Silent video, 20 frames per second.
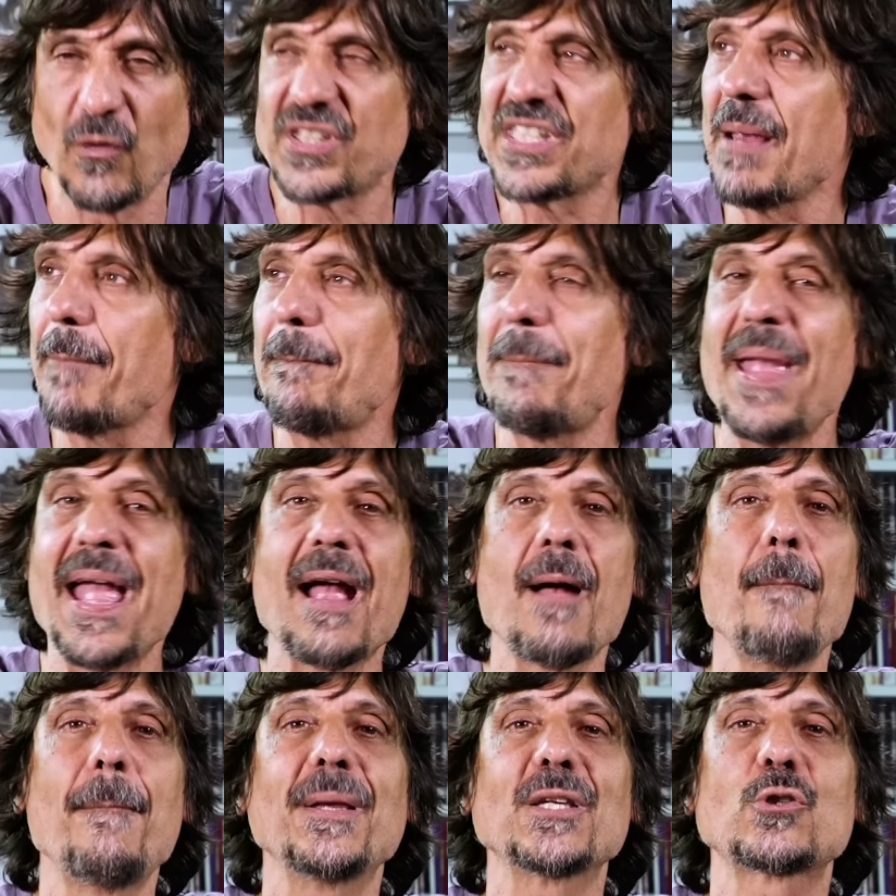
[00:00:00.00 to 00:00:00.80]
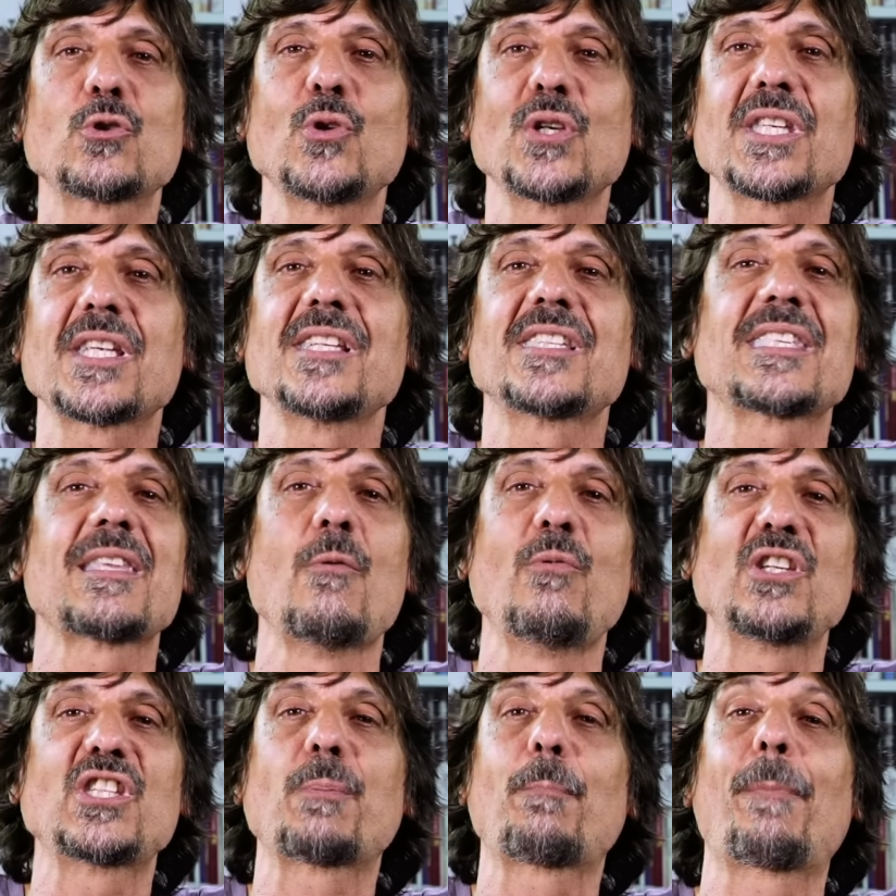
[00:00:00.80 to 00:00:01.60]
Você pega pessoas que
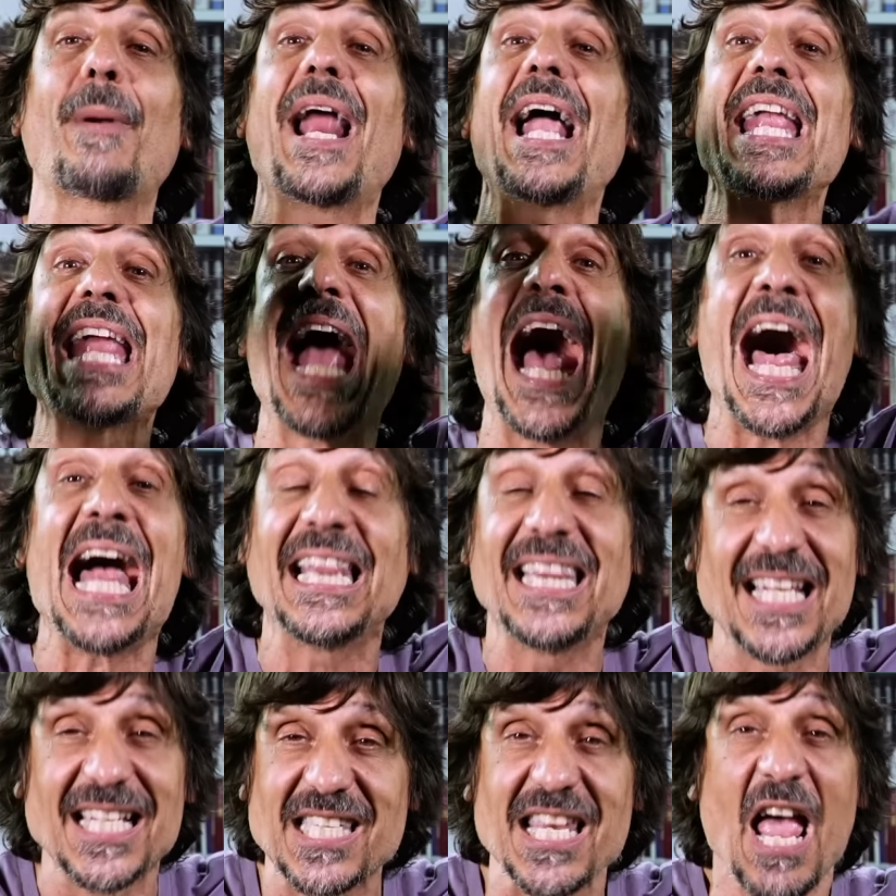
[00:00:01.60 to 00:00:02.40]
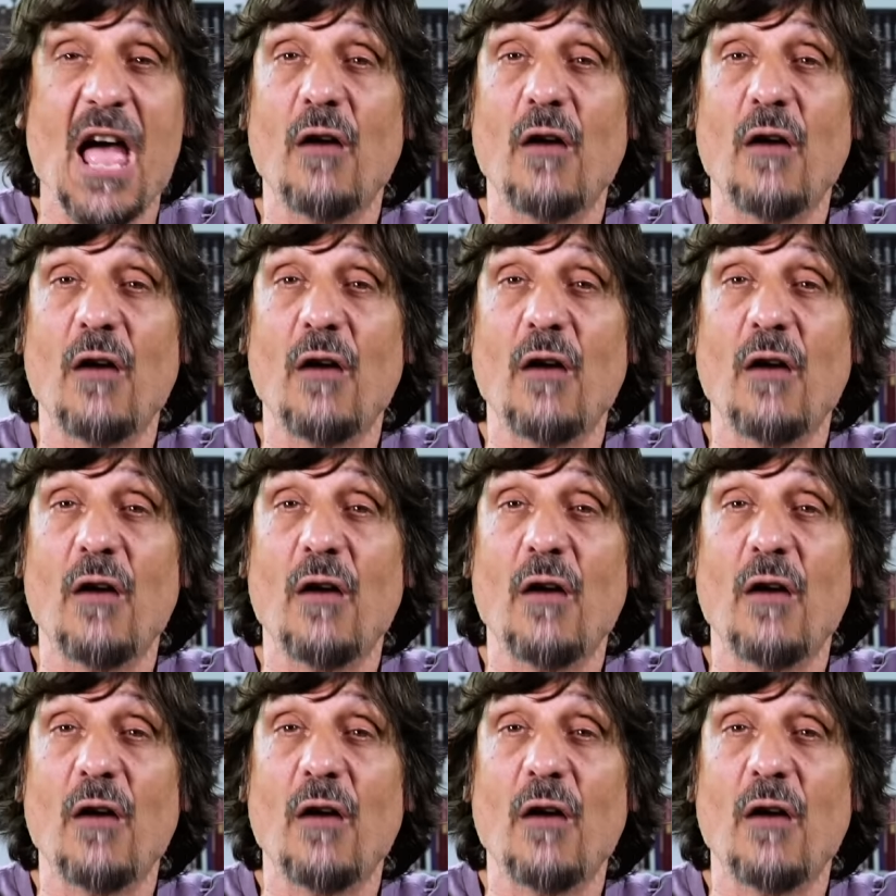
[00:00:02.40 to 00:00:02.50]
estão espraiadas,